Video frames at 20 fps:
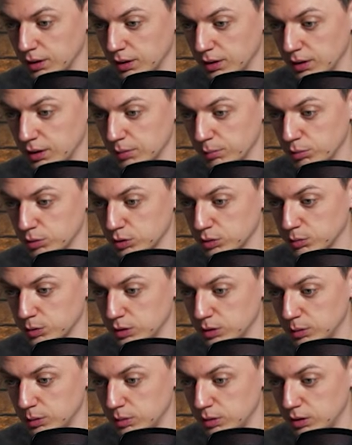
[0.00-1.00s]
e, możemy
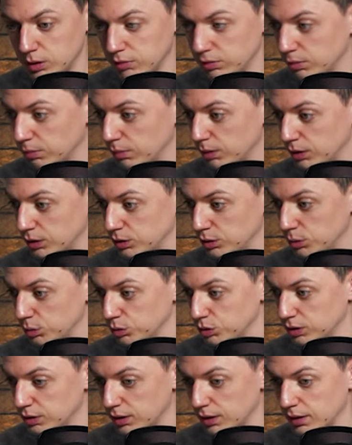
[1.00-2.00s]
sobie tutaj wybrać
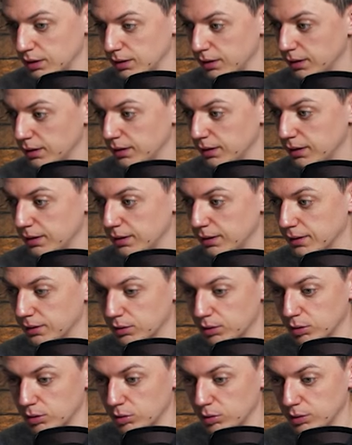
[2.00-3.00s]
różne E,
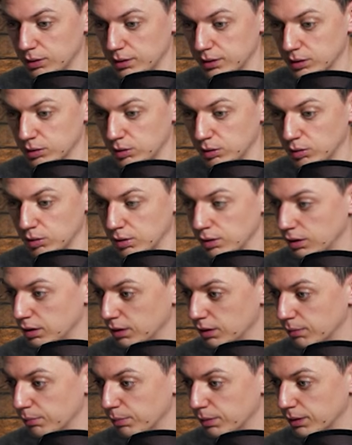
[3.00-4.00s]
kolory tego
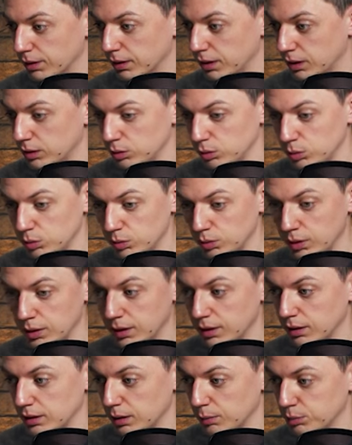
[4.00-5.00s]
e, backgroundu,
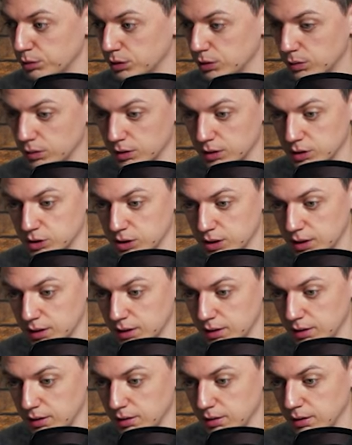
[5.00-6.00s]
na przykład
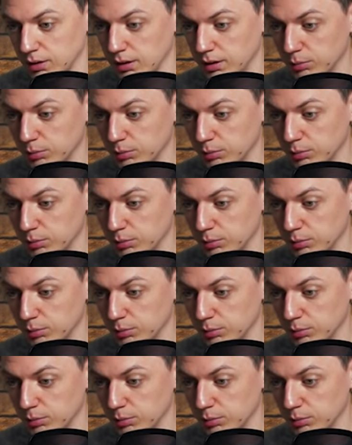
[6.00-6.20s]
czarne.